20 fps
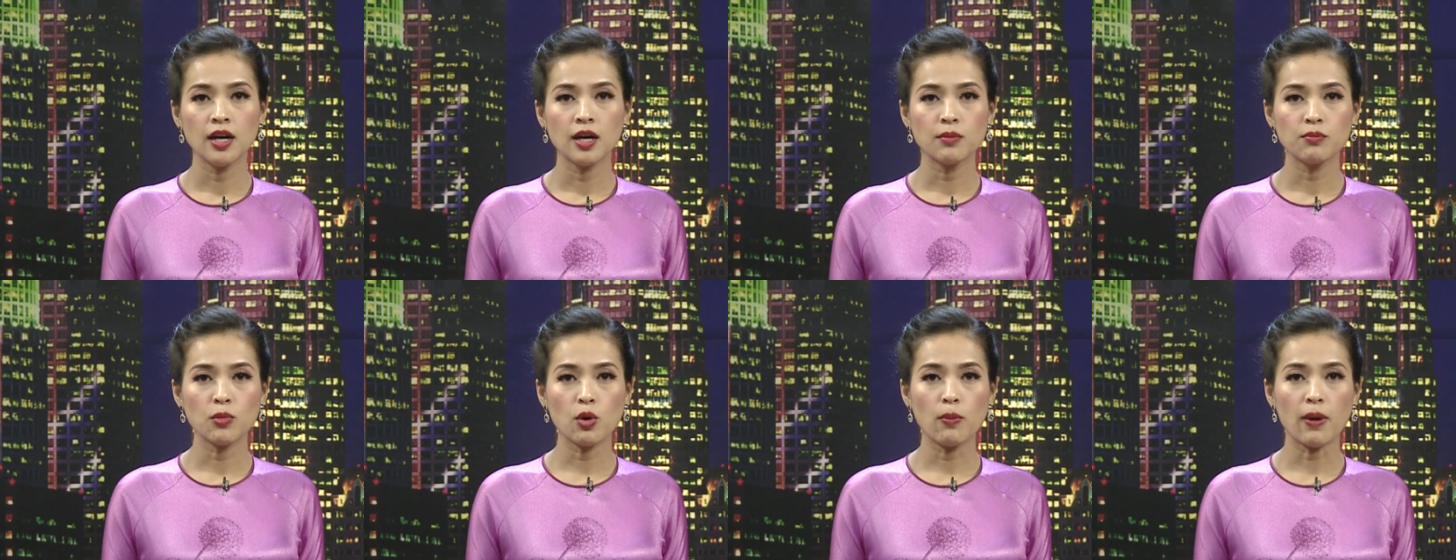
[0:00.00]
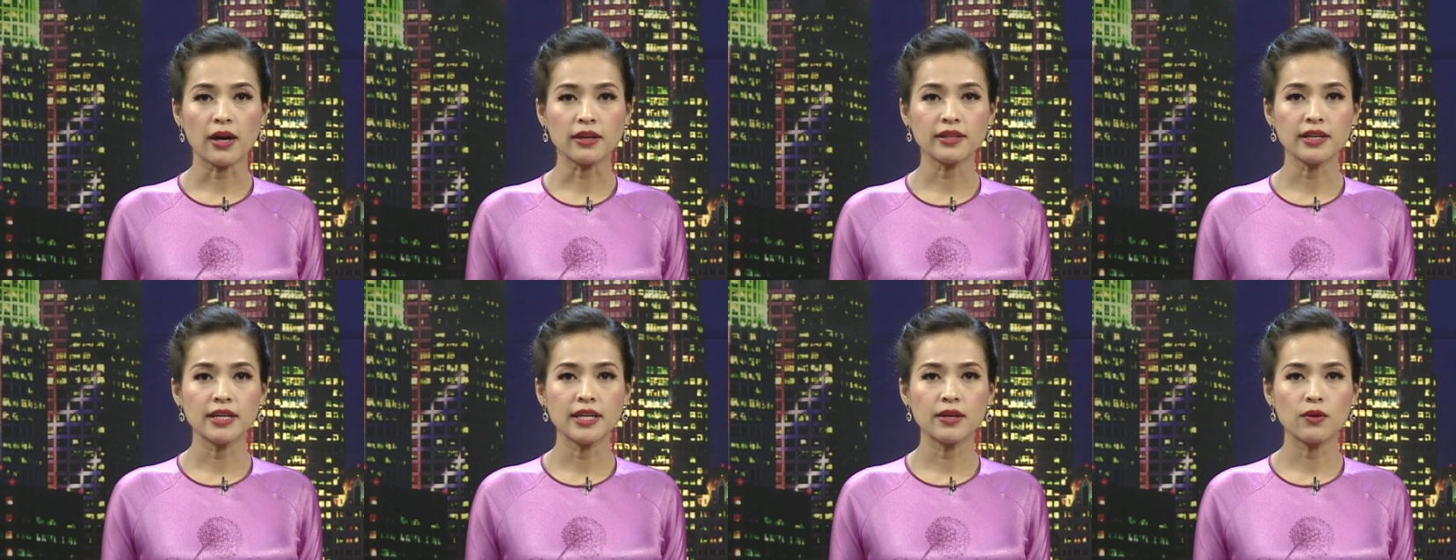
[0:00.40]
một bản
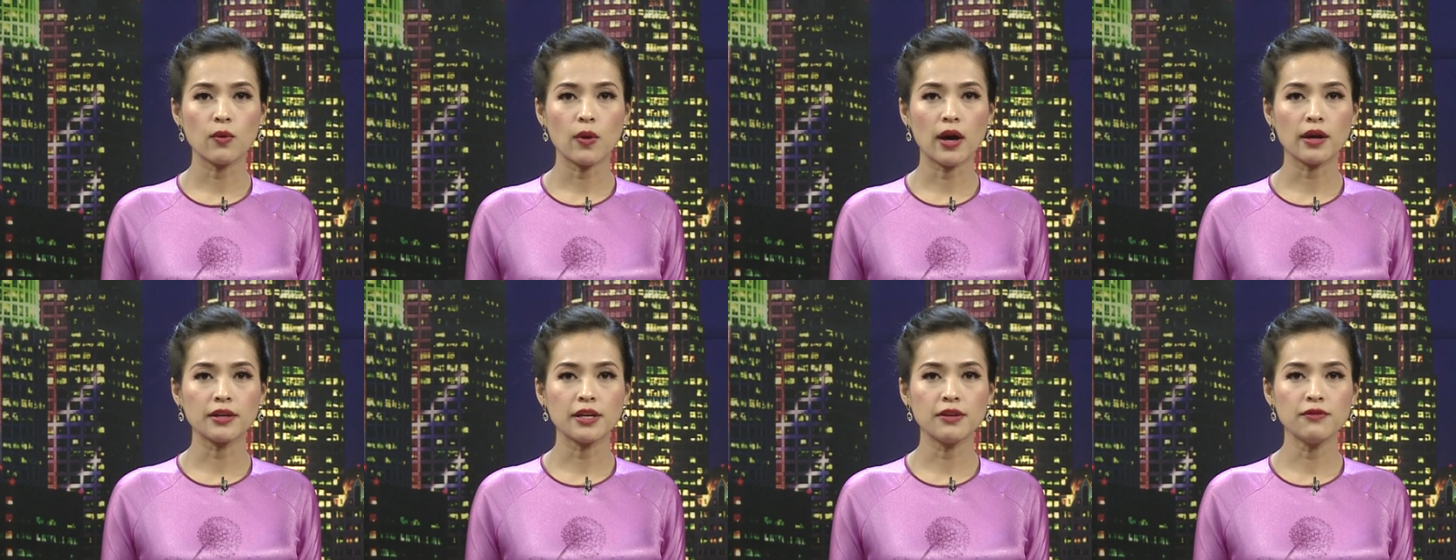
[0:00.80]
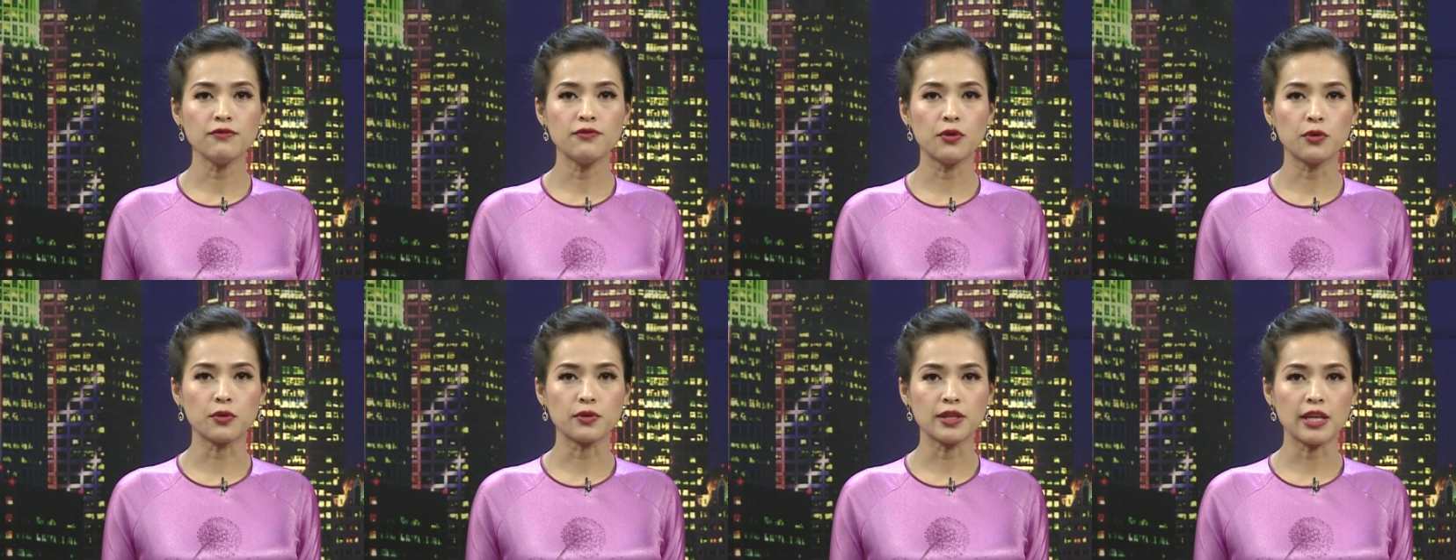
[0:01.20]
tin liên quan đến
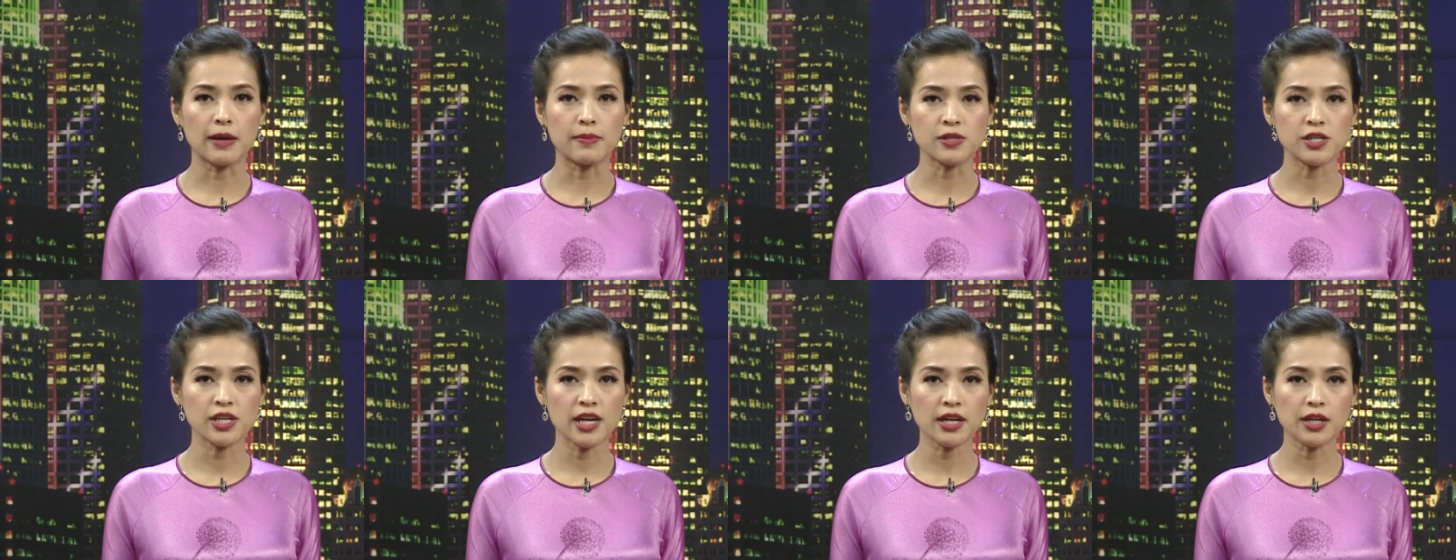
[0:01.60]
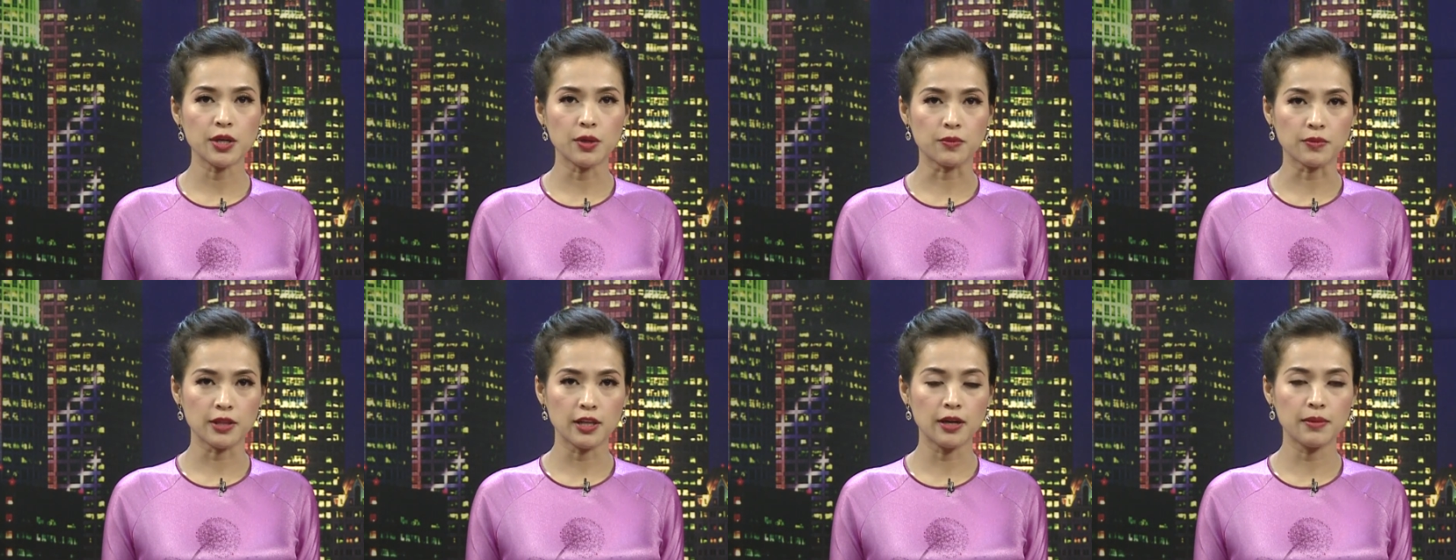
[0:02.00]
vụ thảm sát
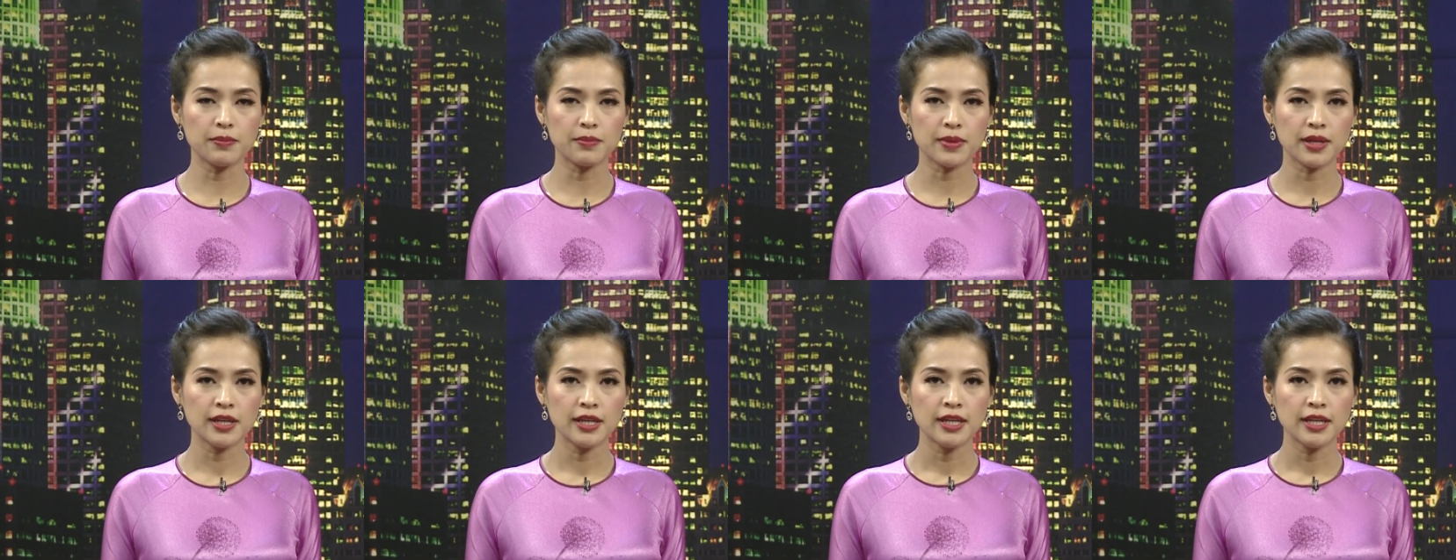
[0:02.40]
đồng tâm.